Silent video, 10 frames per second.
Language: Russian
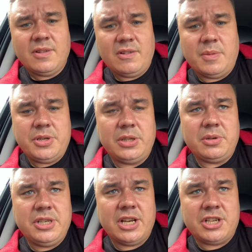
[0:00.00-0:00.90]
Вообще,
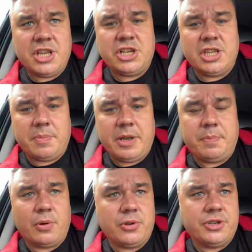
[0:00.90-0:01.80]
друзья, с женщиной быть
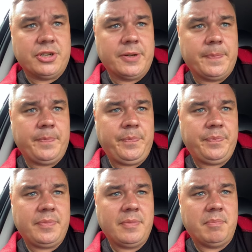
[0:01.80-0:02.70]
проще.
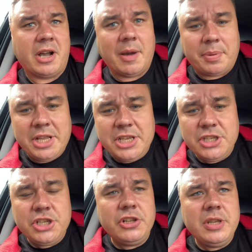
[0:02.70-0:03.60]
Пока
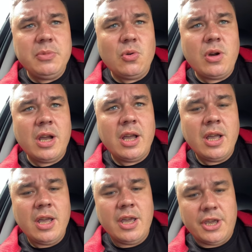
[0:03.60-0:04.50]
Покапризничал немного,
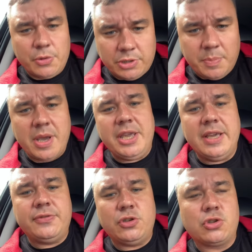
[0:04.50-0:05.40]
и у тебя
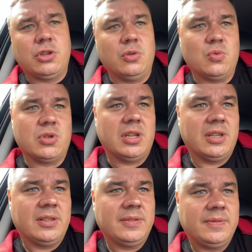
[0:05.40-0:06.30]
есть все, что нужно.
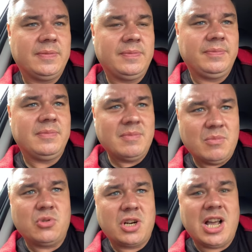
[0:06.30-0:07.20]

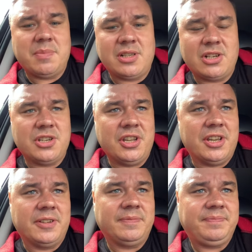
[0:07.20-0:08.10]
Мужикам
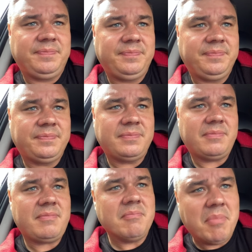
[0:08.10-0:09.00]
сложнее.
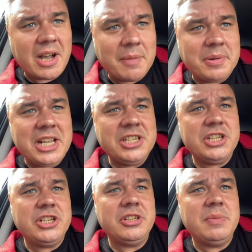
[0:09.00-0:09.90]
Пока
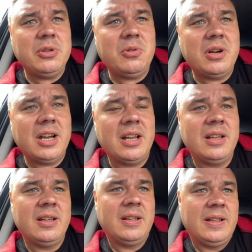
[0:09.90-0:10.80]
Покапризничал немного,
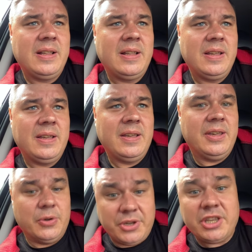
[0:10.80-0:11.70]

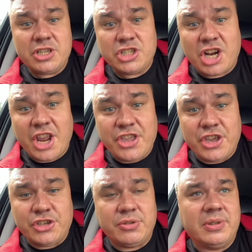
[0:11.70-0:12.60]
и у тебя даже жрать
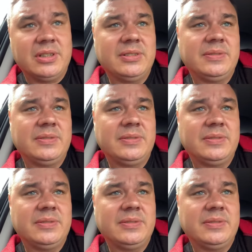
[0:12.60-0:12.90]
нечего.